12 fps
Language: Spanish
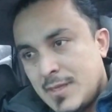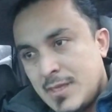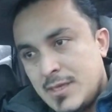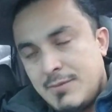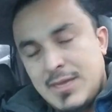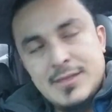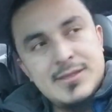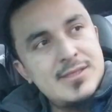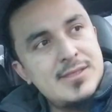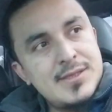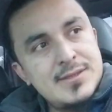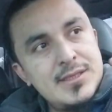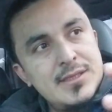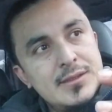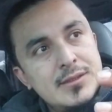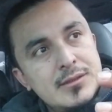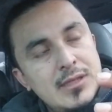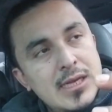Y vean, dice así,
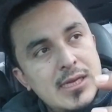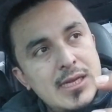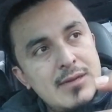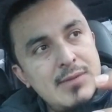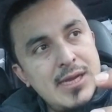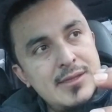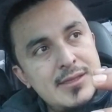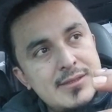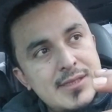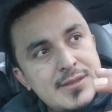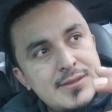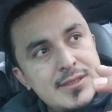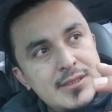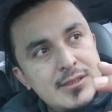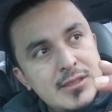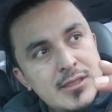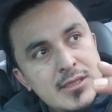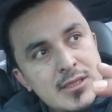la, la imagen decía así,
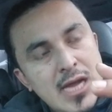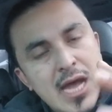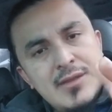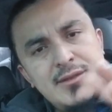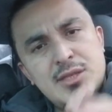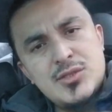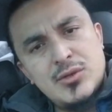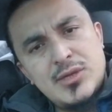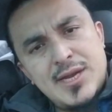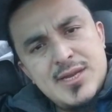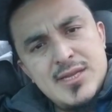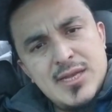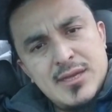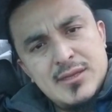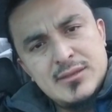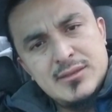antes yo creía